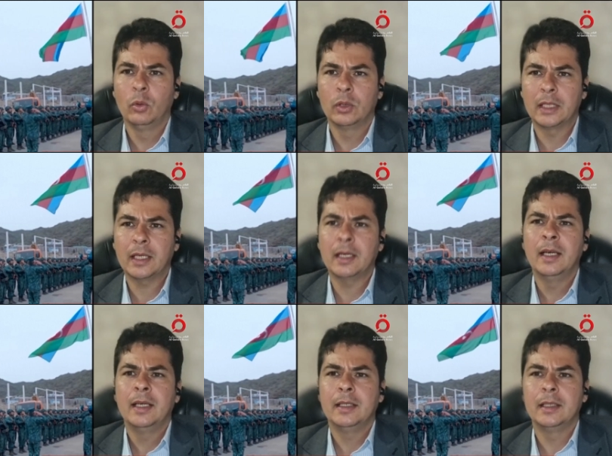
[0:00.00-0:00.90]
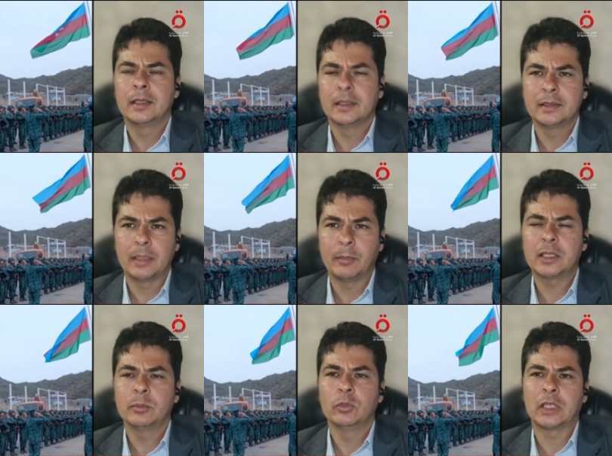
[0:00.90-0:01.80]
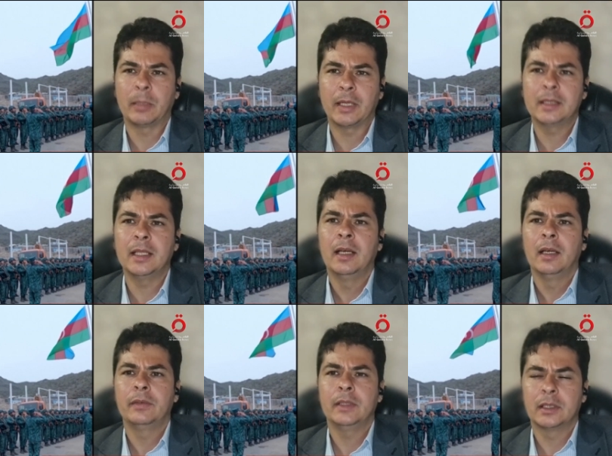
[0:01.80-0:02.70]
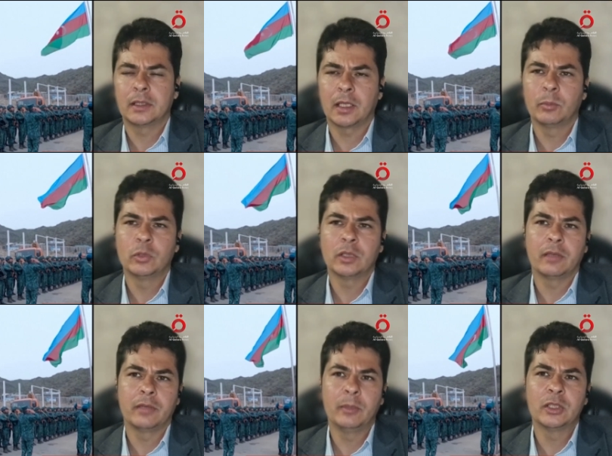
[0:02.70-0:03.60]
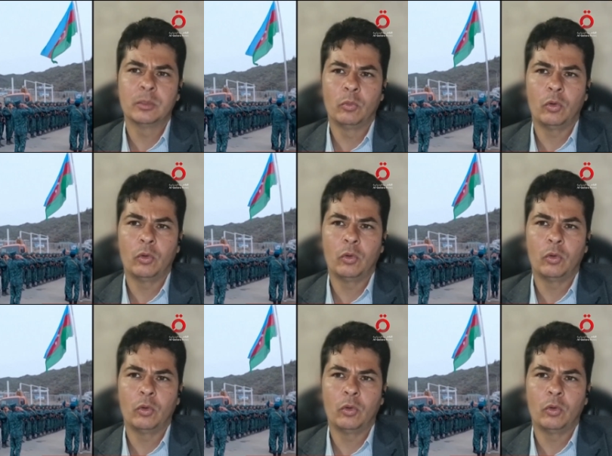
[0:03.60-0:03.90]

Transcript: وهناك التزامات متبادله في اطار منظمه